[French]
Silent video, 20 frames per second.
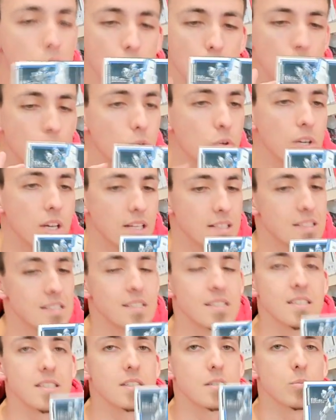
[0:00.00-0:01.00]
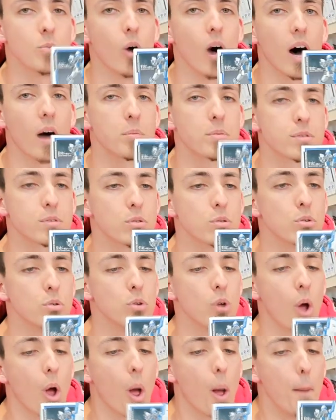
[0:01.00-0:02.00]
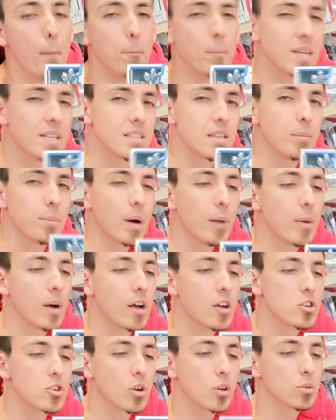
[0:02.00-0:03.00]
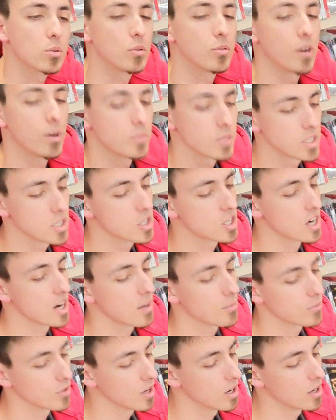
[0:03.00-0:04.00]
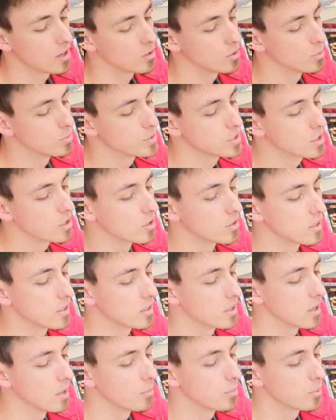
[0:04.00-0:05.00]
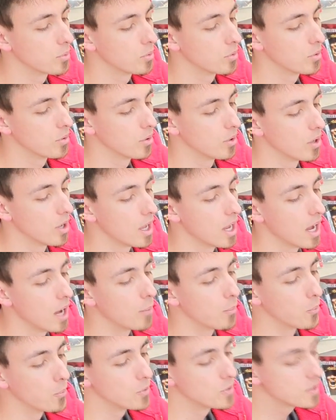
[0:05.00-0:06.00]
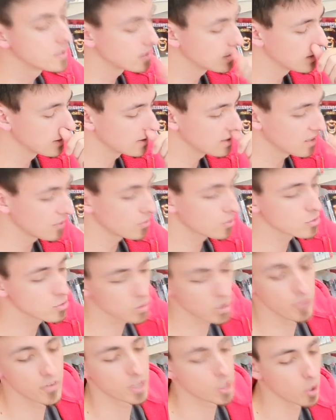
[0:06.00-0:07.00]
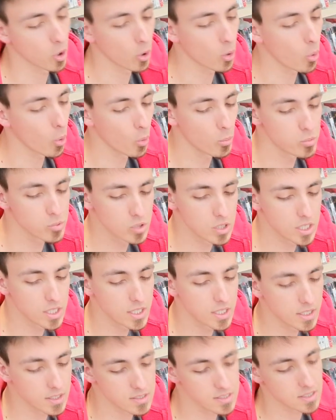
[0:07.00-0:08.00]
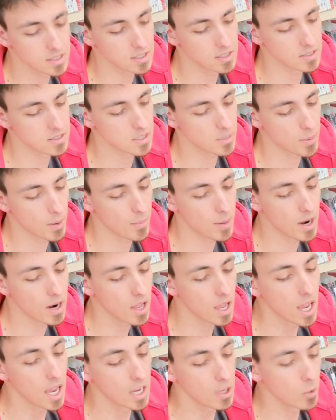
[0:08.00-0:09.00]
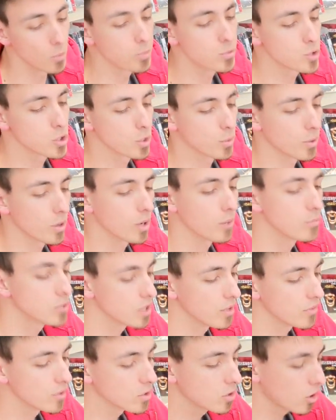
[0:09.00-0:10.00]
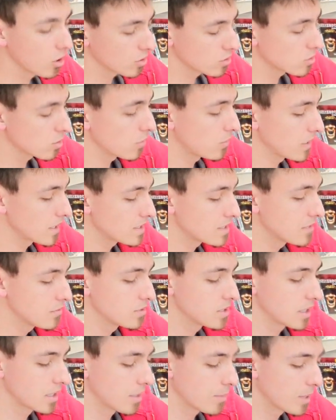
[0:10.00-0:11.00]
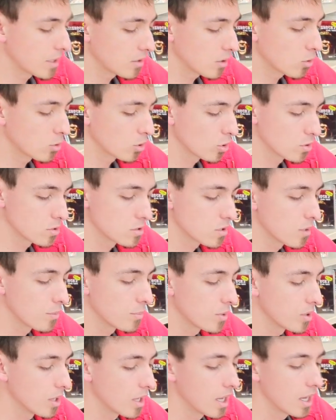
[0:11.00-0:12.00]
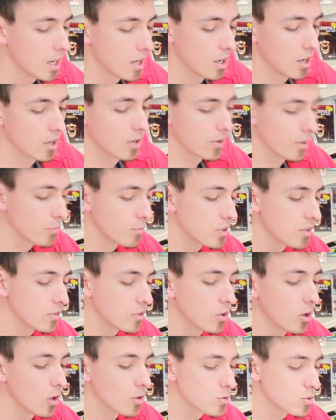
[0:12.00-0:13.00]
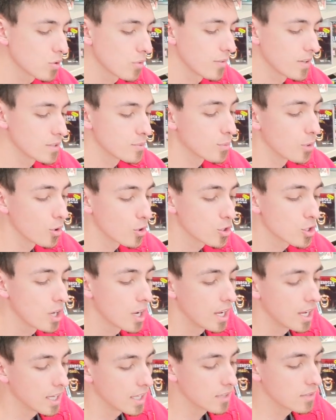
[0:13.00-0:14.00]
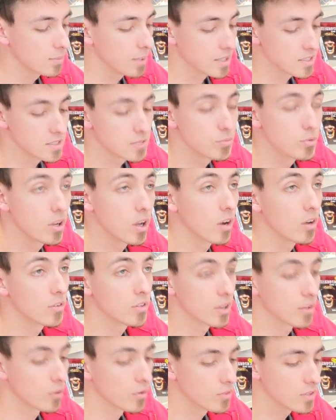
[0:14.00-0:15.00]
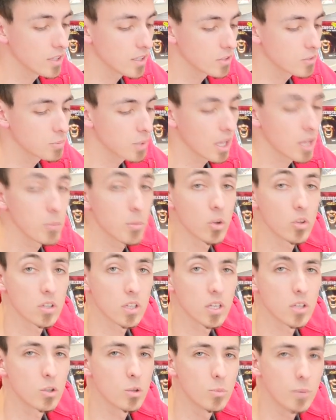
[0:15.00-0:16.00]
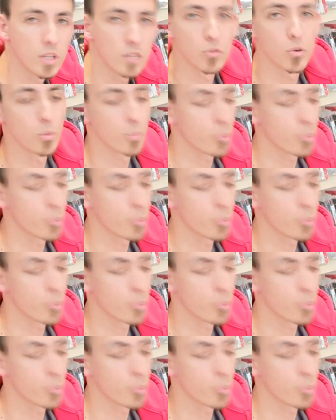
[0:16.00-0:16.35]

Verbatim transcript: le classicisme absolu. Mais c'est pas mal, je leur trouve un petit charme, voilà, le petit côté un peu, un peu unité d'intervention avec leur gros bouclier, c'est pas mal. Et en plus justement, comme vous avez une grande surface, si vous êtes amateur de custom, euh, comme vous avez une grande surface blanche et que bah, si vous, voulez, hein, vous avez envie d'expérimenter, de mettre vos